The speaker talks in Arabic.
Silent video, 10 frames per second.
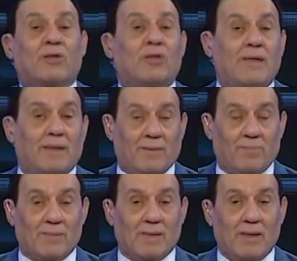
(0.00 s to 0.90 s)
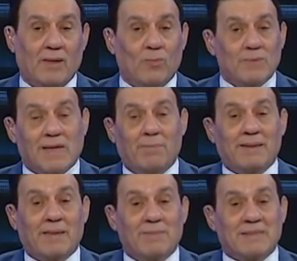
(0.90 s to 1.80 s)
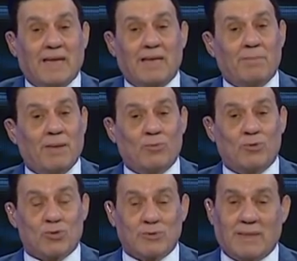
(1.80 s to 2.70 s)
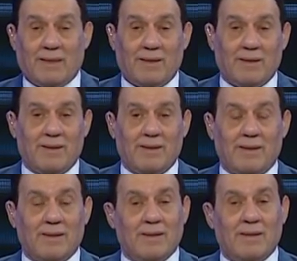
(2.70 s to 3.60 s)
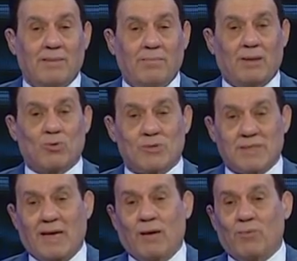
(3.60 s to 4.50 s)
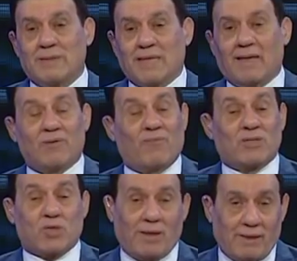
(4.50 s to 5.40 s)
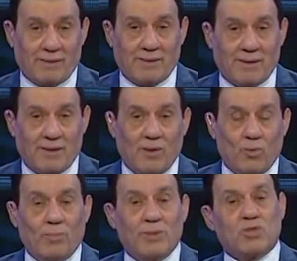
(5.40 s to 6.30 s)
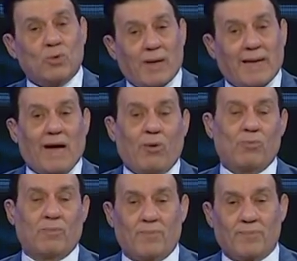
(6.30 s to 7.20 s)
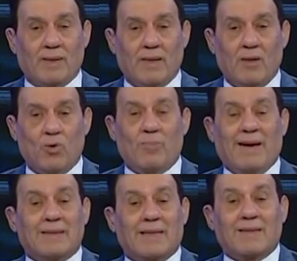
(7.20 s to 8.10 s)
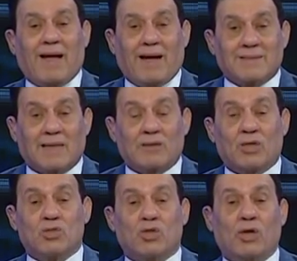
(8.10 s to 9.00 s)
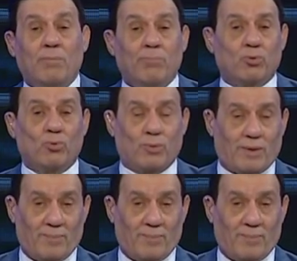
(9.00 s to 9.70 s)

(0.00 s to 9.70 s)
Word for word: الدنيا وزي ما ادى مثال لمانويل جوزيه مانويل جوزيه اول سنه فشل ومشي ورجعوه وبعد كده حصد 20 بطوله